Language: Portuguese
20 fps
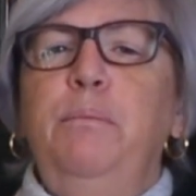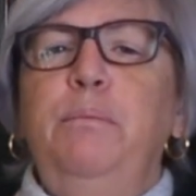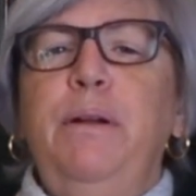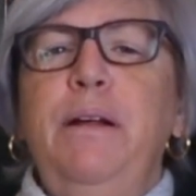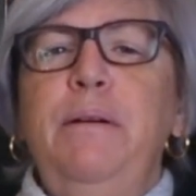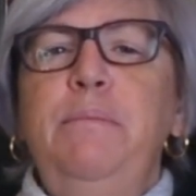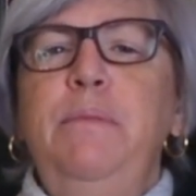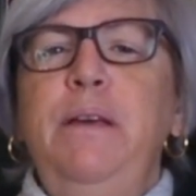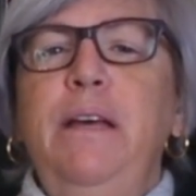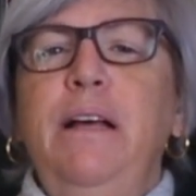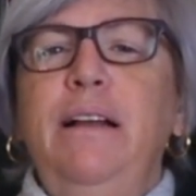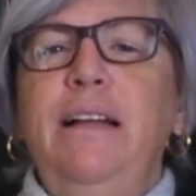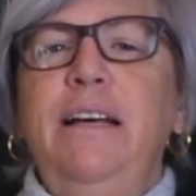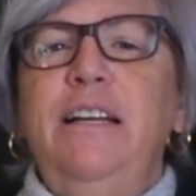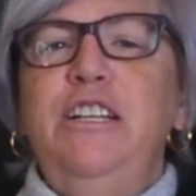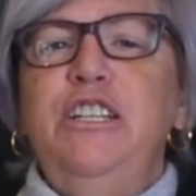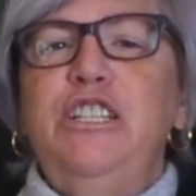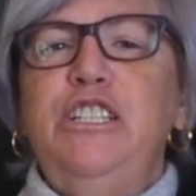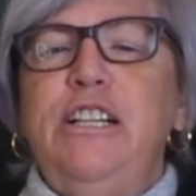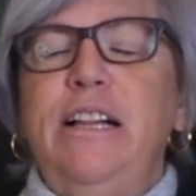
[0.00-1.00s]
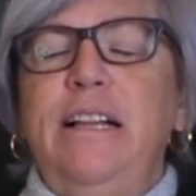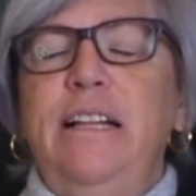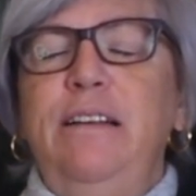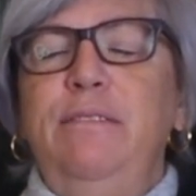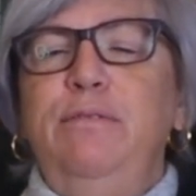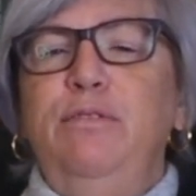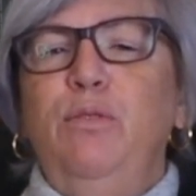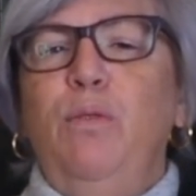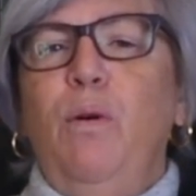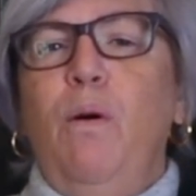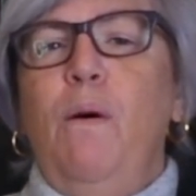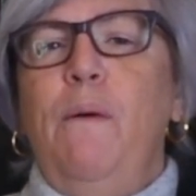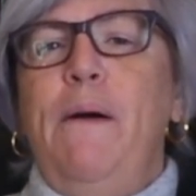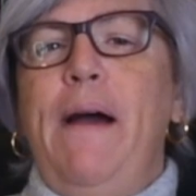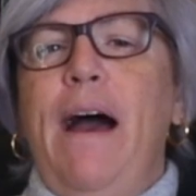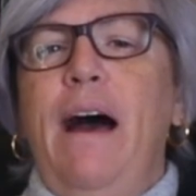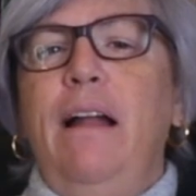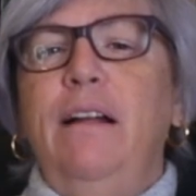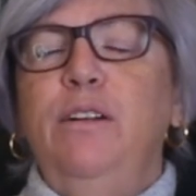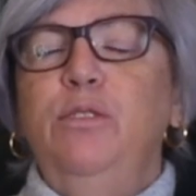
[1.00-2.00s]
para mim ler este livro com
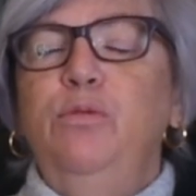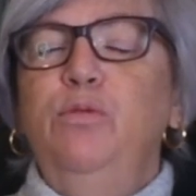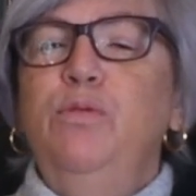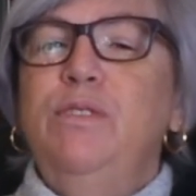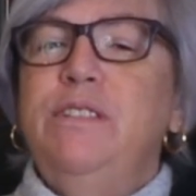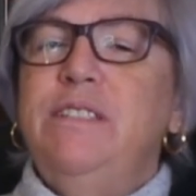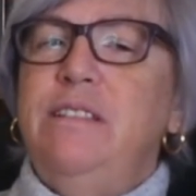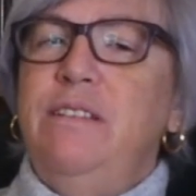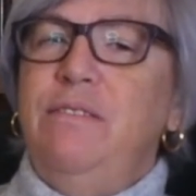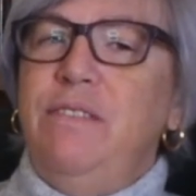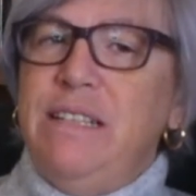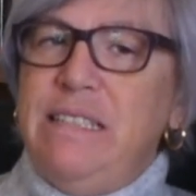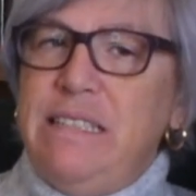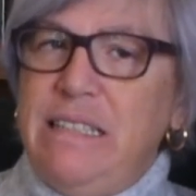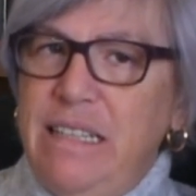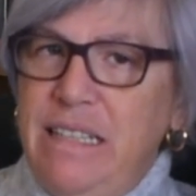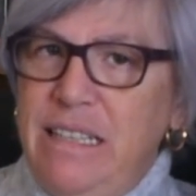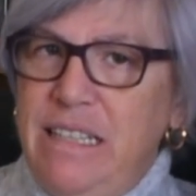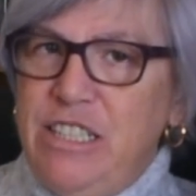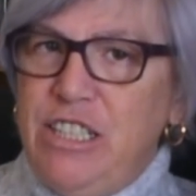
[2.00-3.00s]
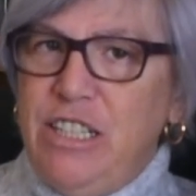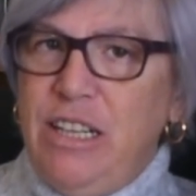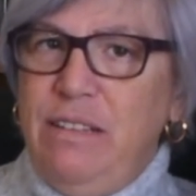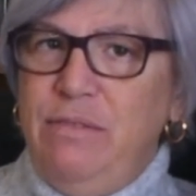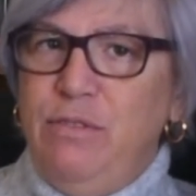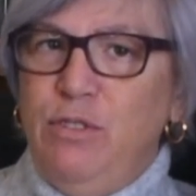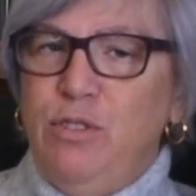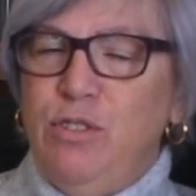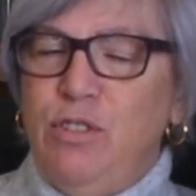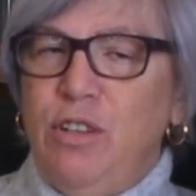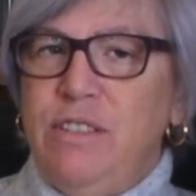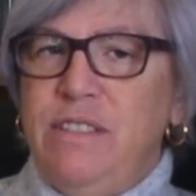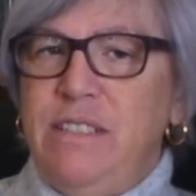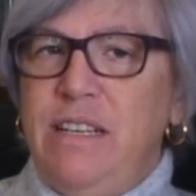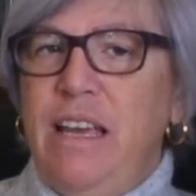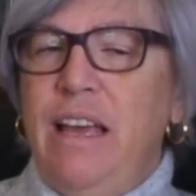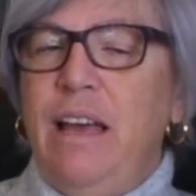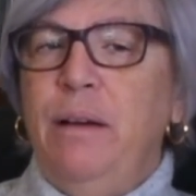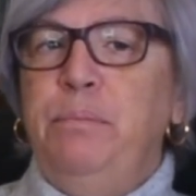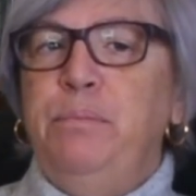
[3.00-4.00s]
ela do que se tivesse lido este livro
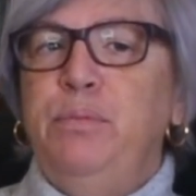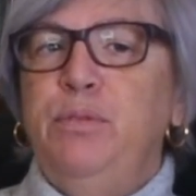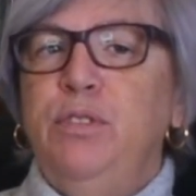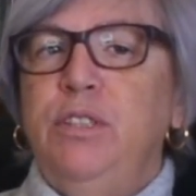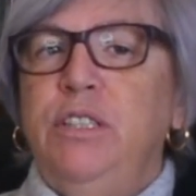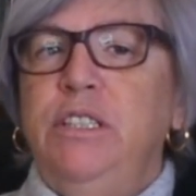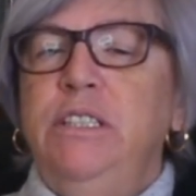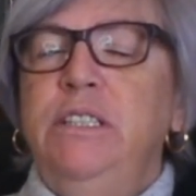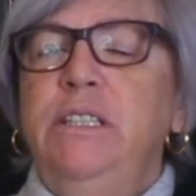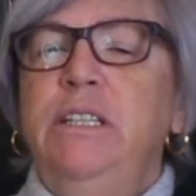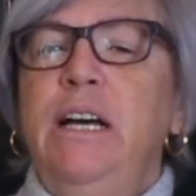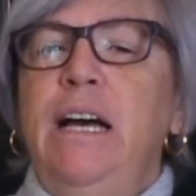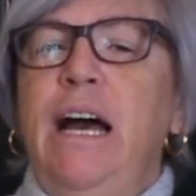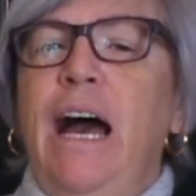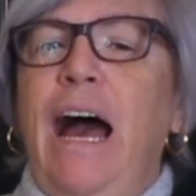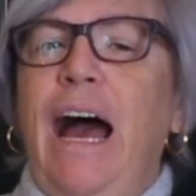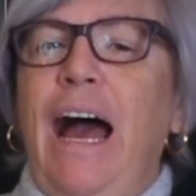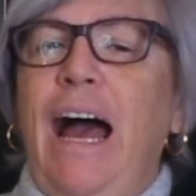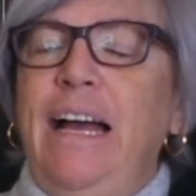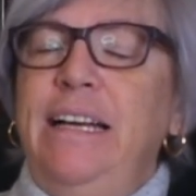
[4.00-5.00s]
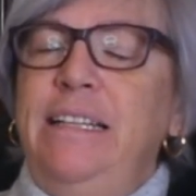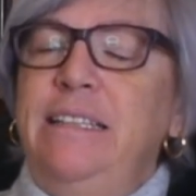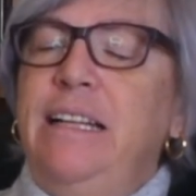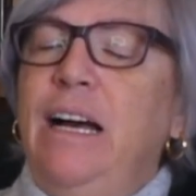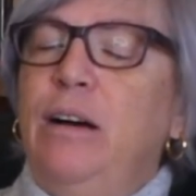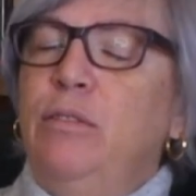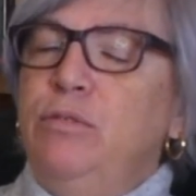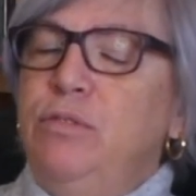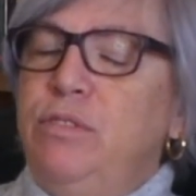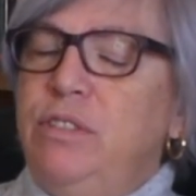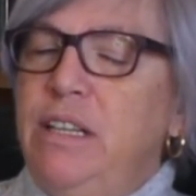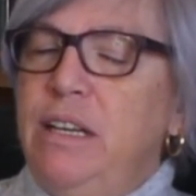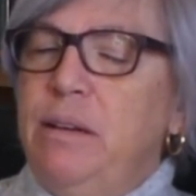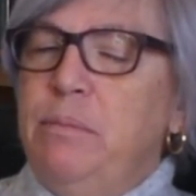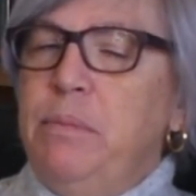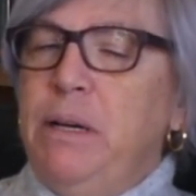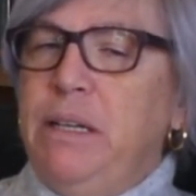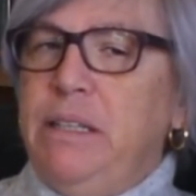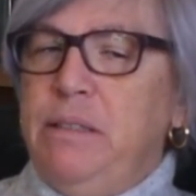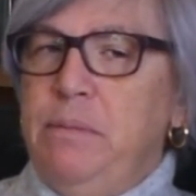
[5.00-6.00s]
sozinha, porque ainda é um
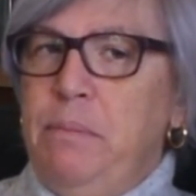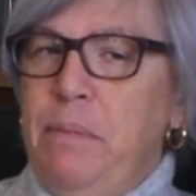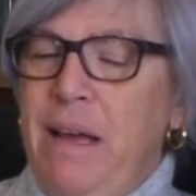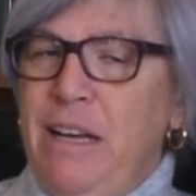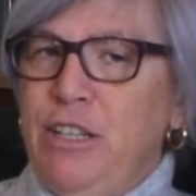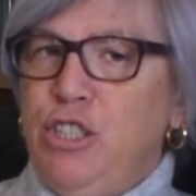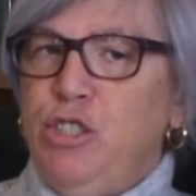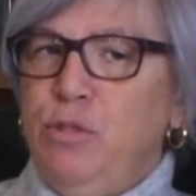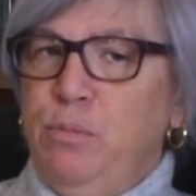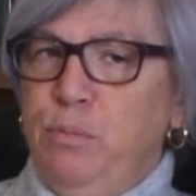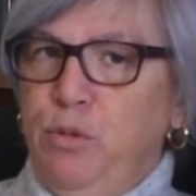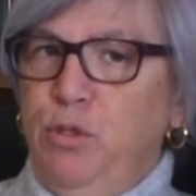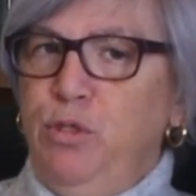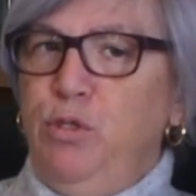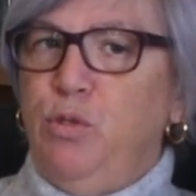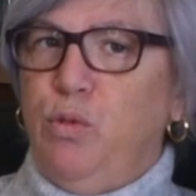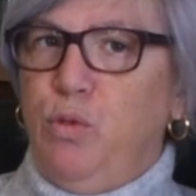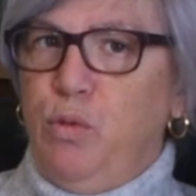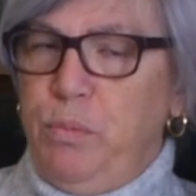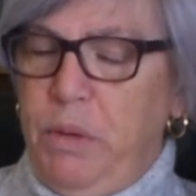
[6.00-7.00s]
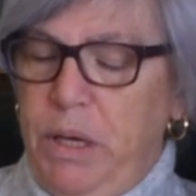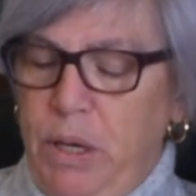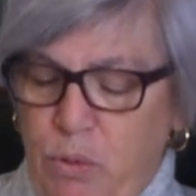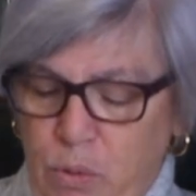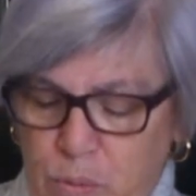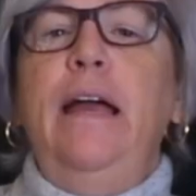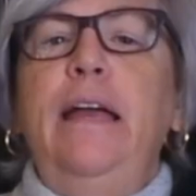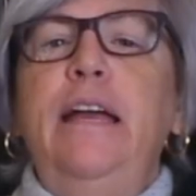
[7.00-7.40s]
tema que mexe muito comigo.